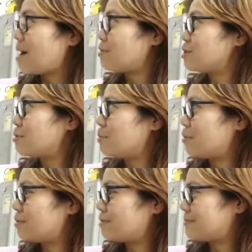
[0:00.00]
Ah, gusto
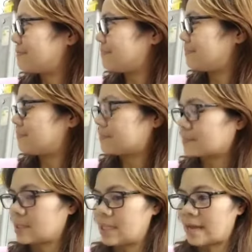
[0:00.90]
mo.
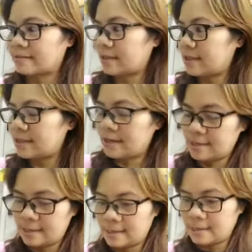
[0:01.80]
Lahat na din
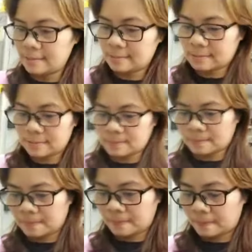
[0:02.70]
hinihingi.
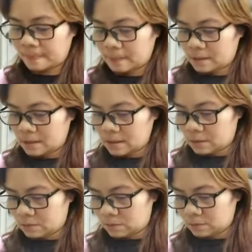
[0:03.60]
Ay,
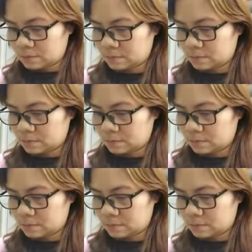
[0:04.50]
naku.